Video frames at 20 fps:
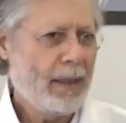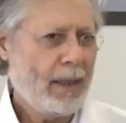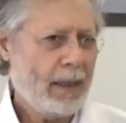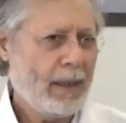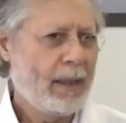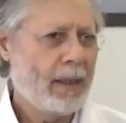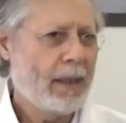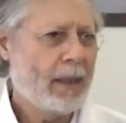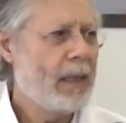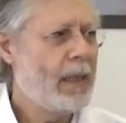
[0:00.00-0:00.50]

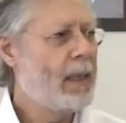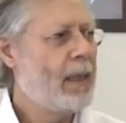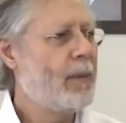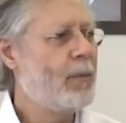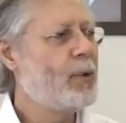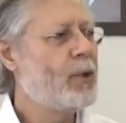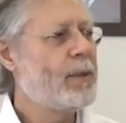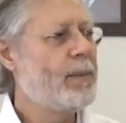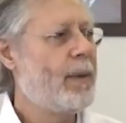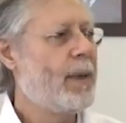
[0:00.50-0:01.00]
نحن كنا
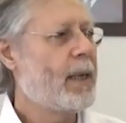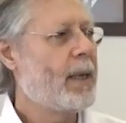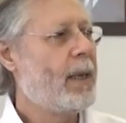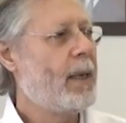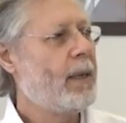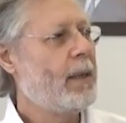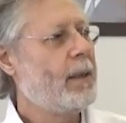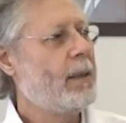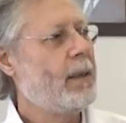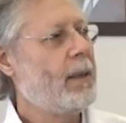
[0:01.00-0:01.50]

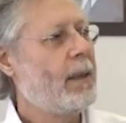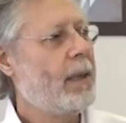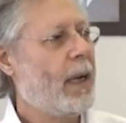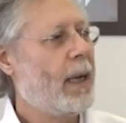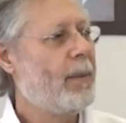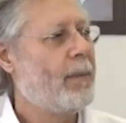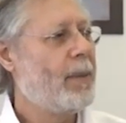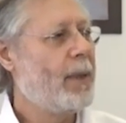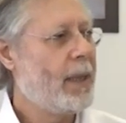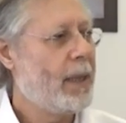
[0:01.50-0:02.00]
مسبقا
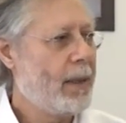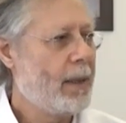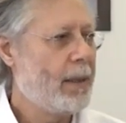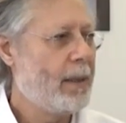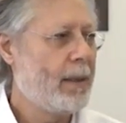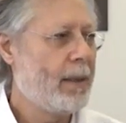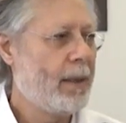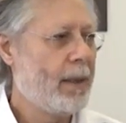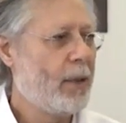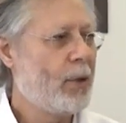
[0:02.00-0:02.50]

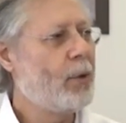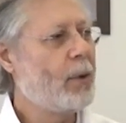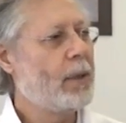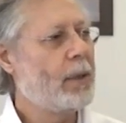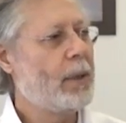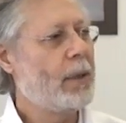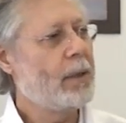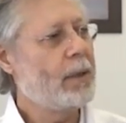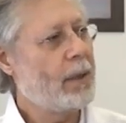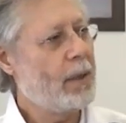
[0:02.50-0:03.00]
عاملين
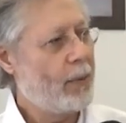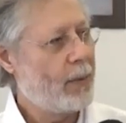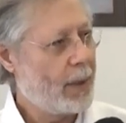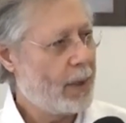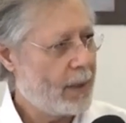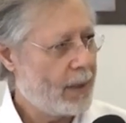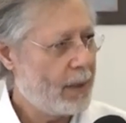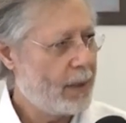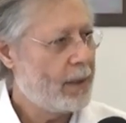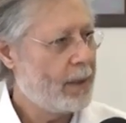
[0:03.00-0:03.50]
خطة
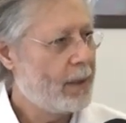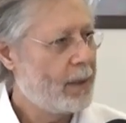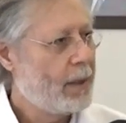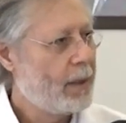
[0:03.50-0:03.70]
طوارئ